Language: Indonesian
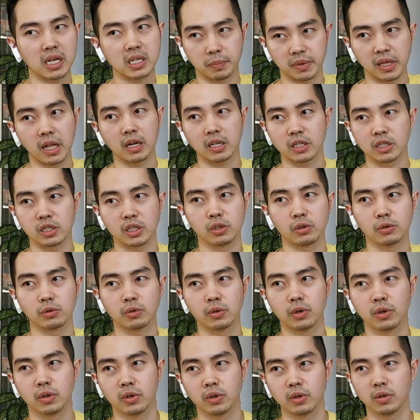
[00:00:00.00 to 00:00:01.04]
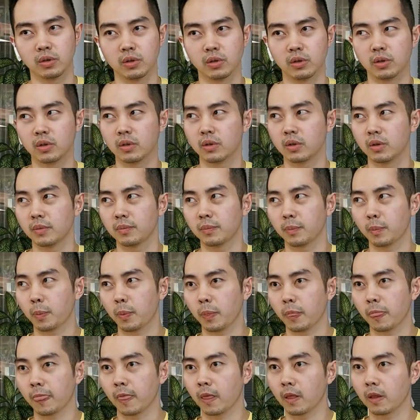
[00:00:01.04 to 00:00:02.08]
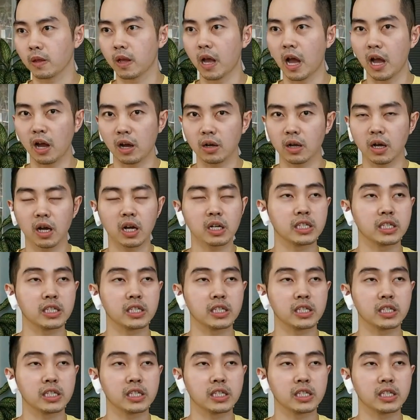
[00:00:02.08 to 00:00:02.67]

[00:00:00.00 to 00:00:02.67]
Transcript: lah sebentar di situ sambil ngomong apa Enggak,